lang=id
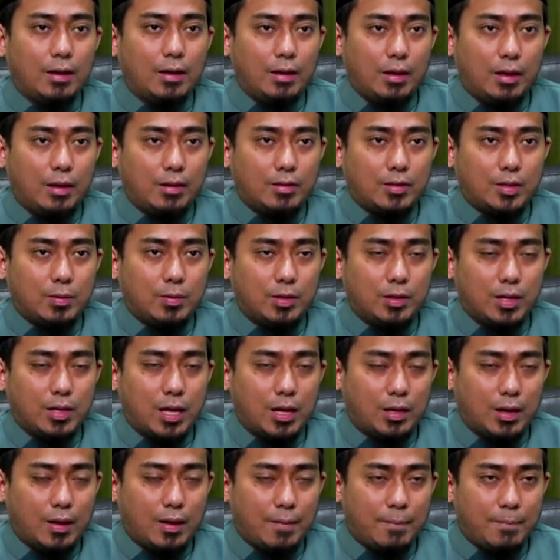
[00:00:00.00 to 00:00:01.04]
ya
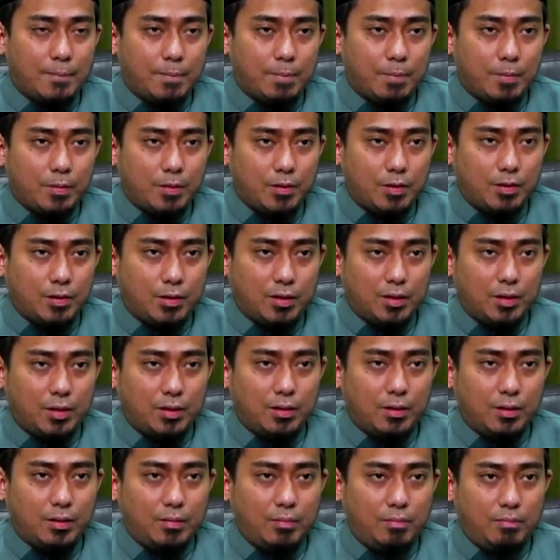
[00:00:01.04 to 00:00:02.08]
sementara
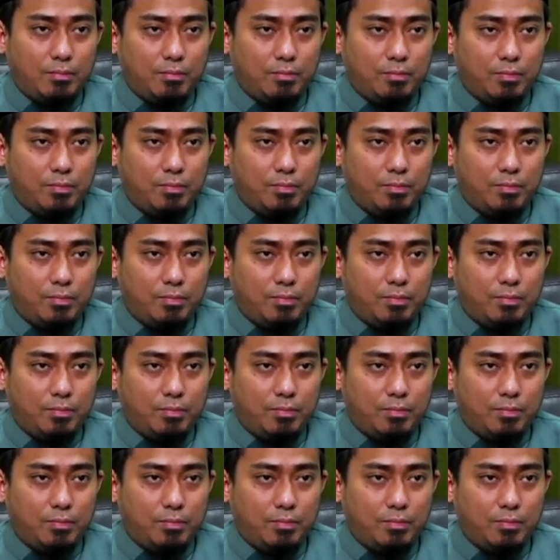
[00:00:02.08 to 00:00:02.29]
uh,